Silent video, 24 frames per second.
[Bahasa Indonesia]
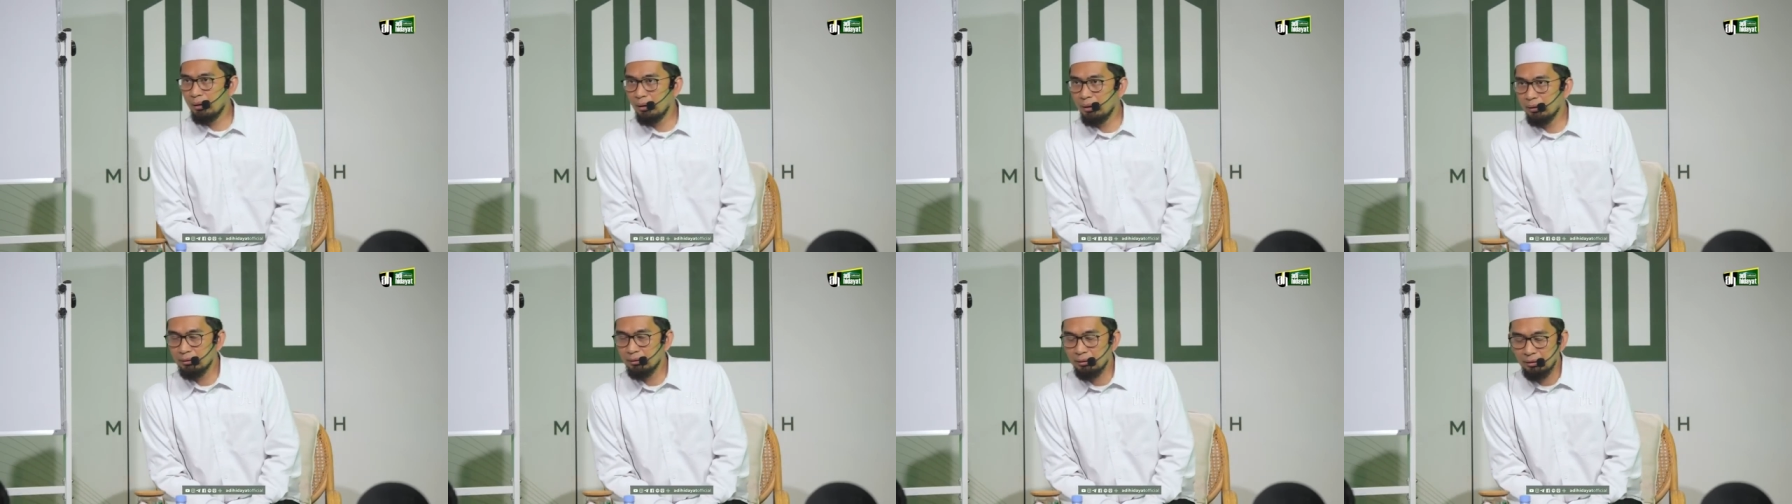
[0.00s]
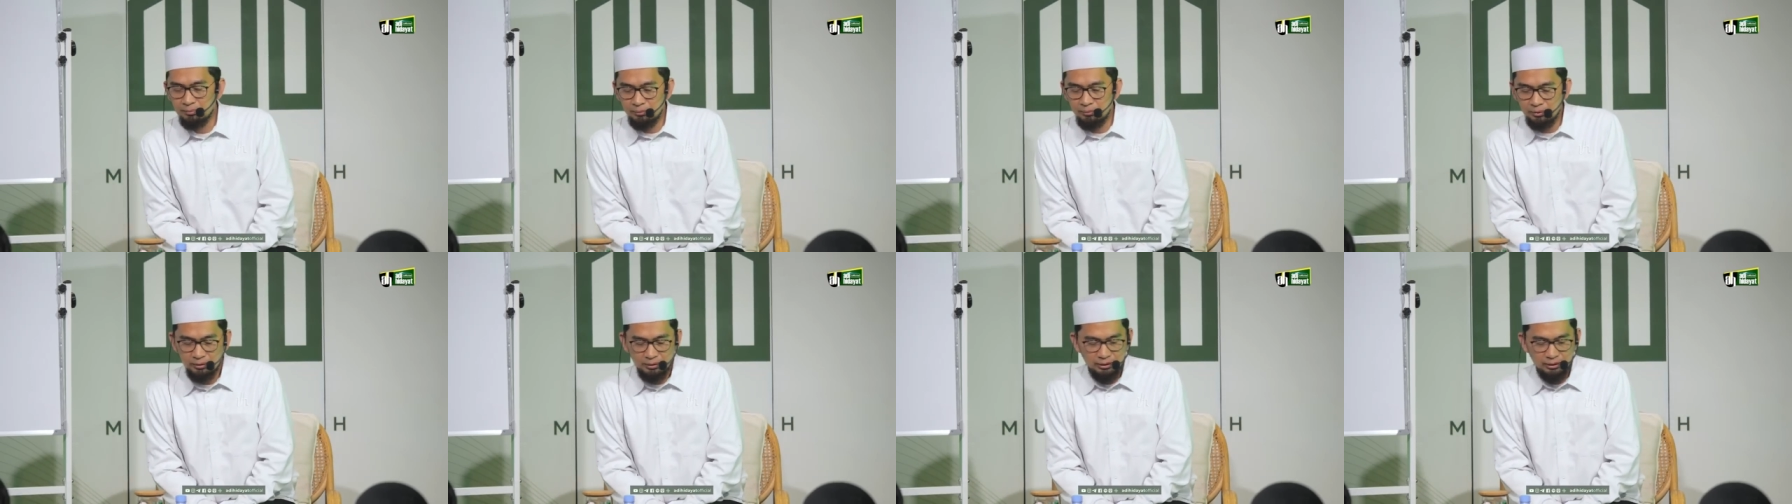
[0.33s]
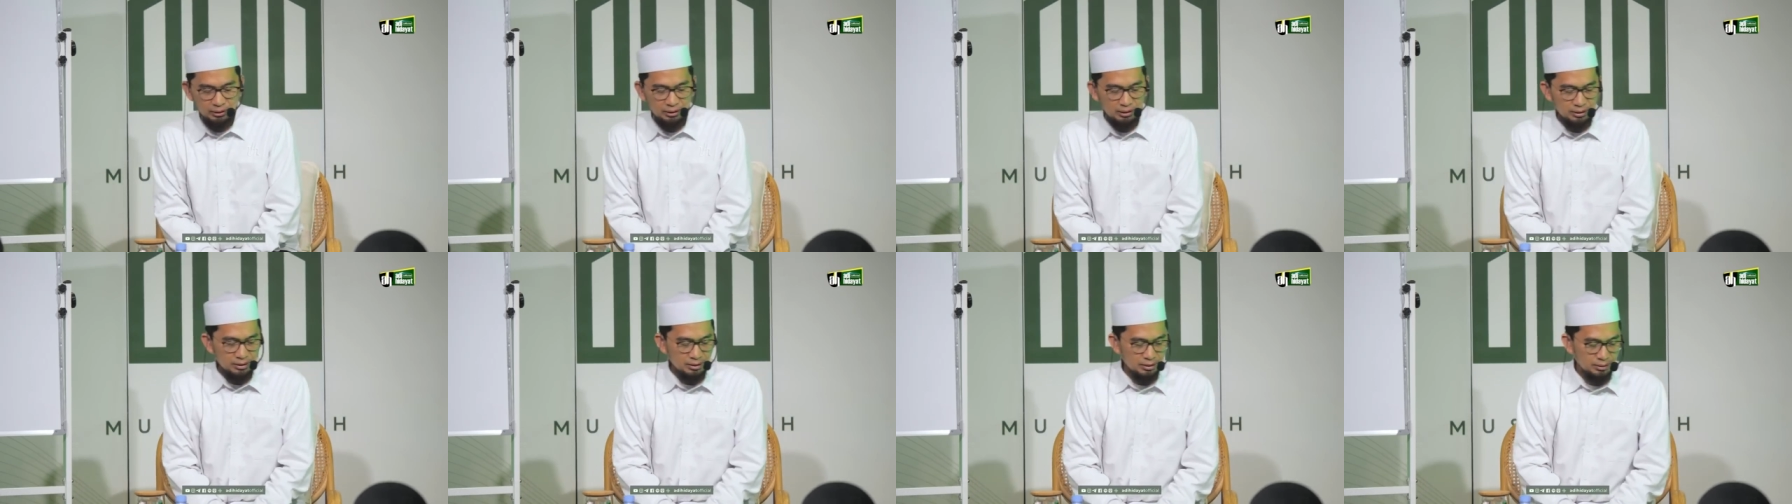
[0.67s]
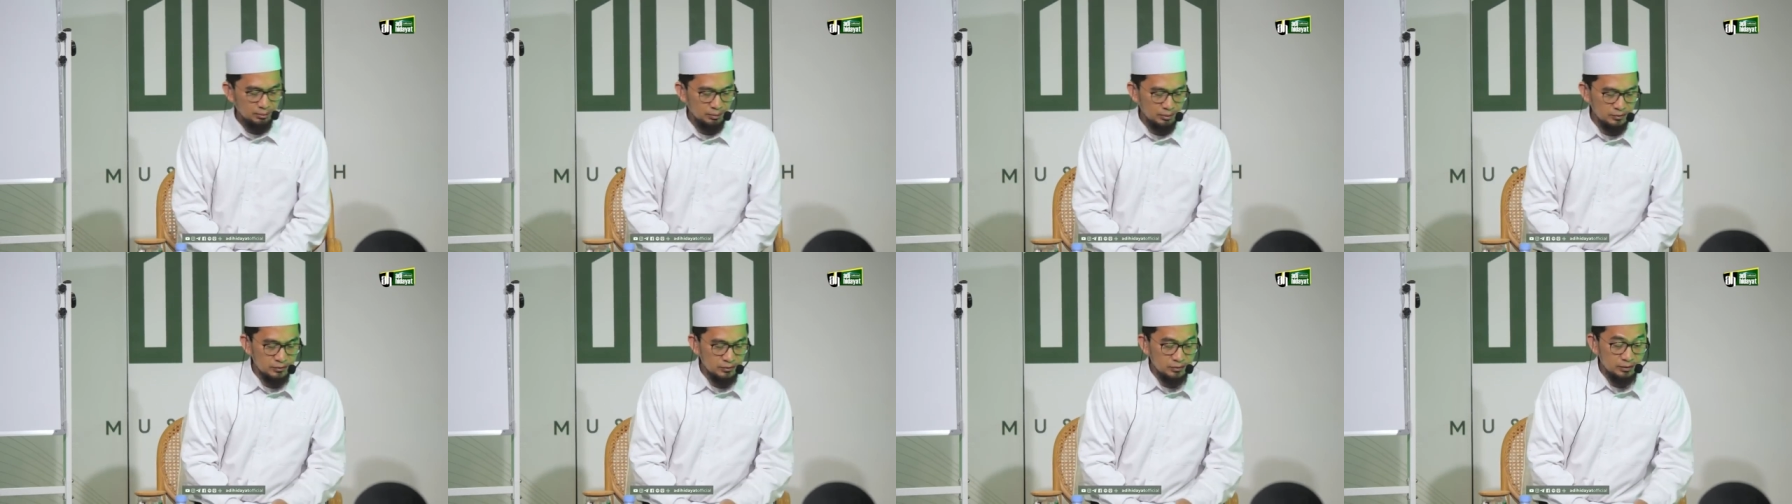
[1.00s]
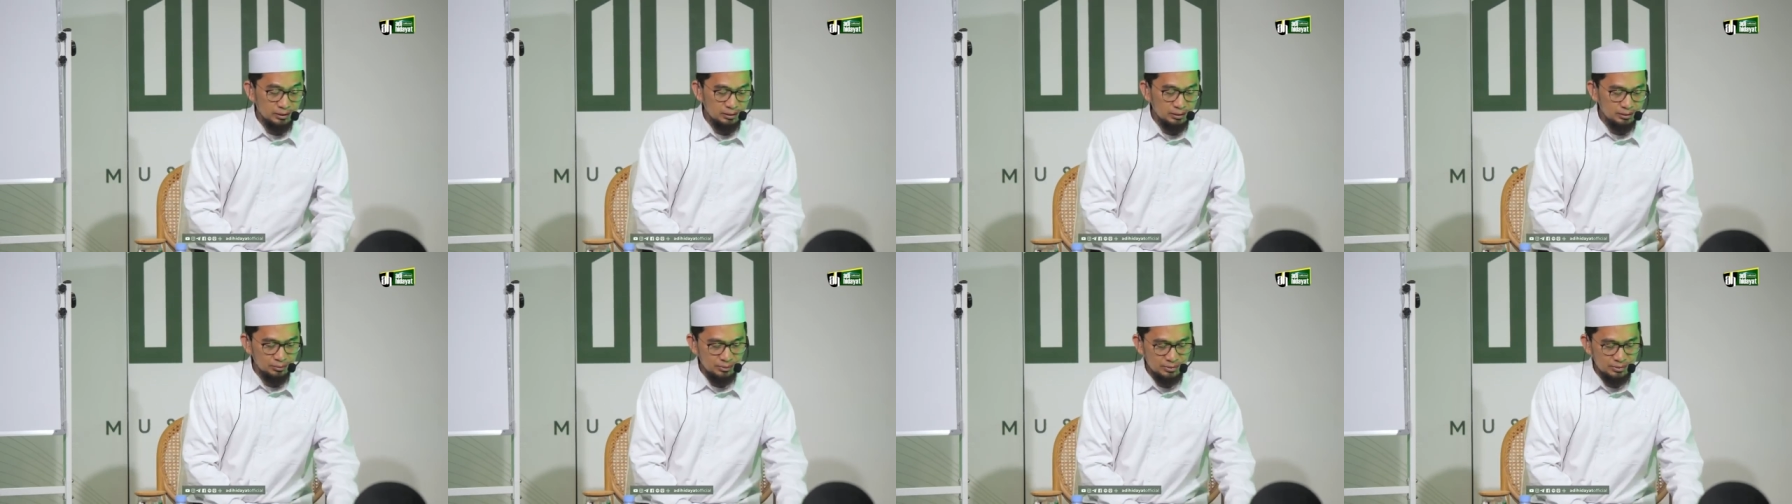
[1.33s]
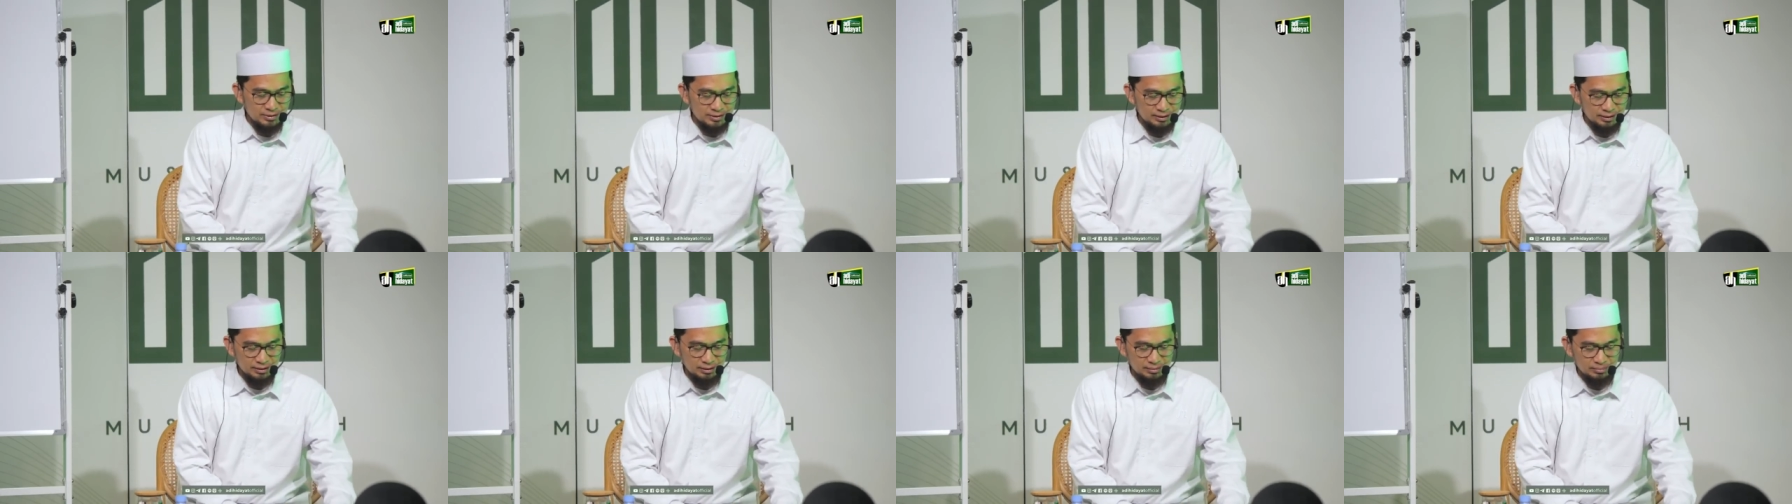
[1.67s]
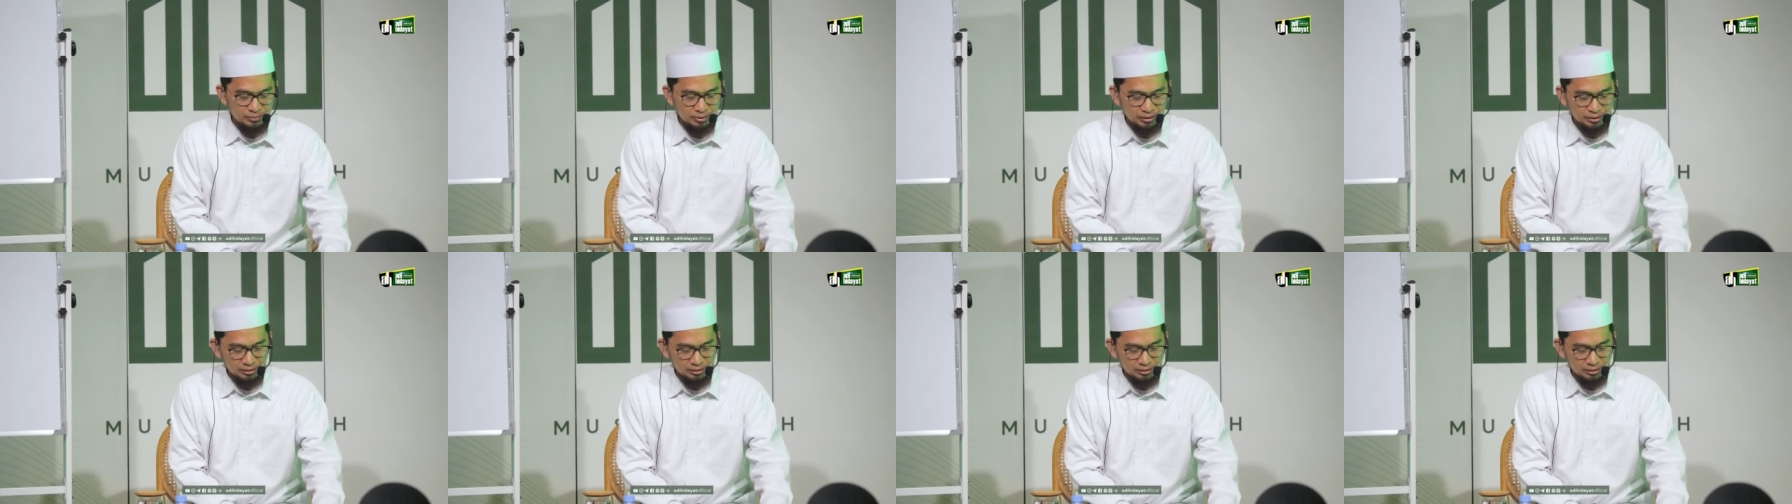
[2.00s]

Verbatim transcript: Alhamdulillah wassalatu wassalamu